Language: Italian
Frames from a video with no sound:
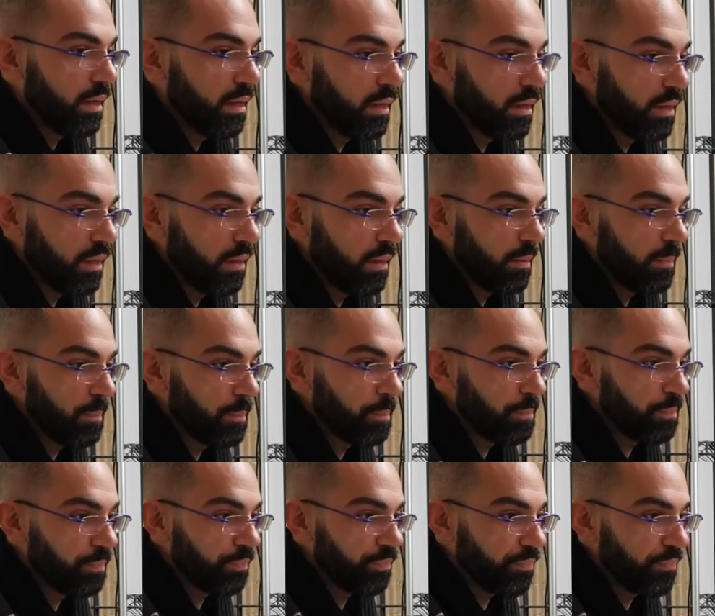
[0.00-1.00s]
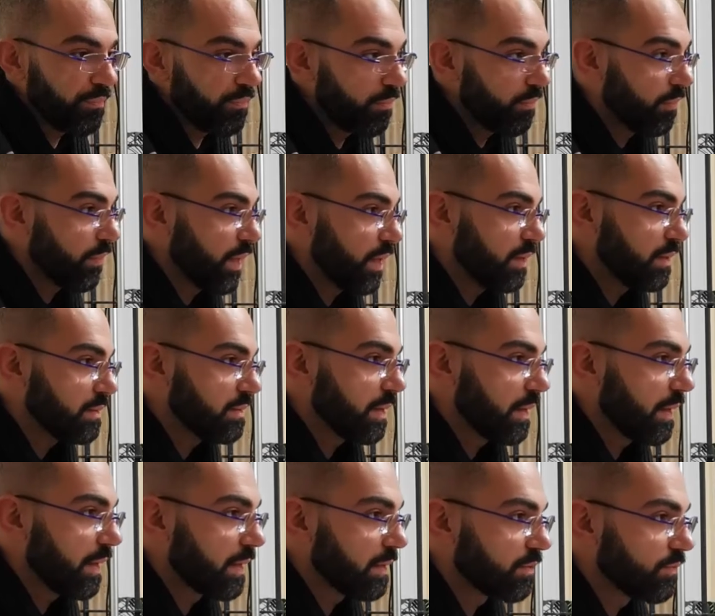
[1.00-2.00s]
ehm,
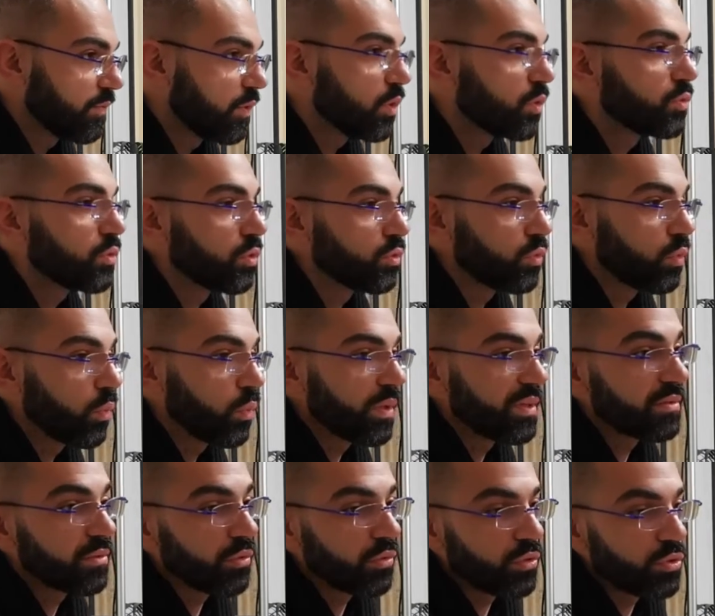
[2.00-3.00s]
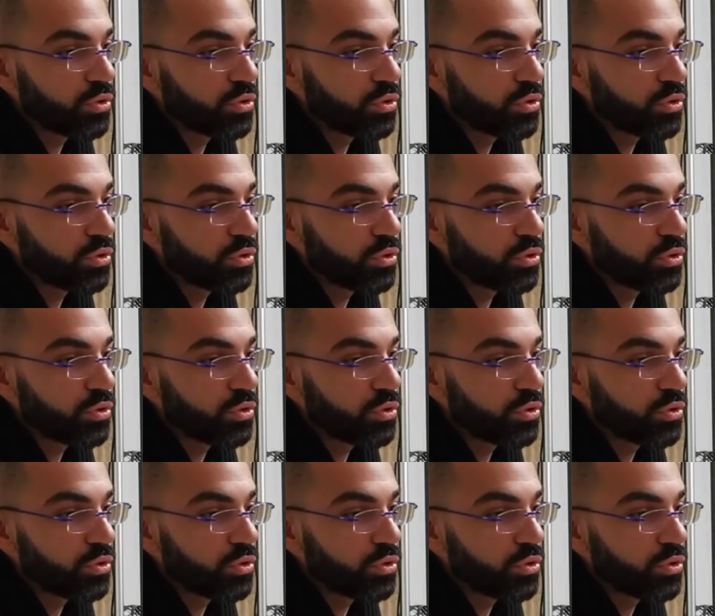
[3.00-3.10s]
sarà svolto su questo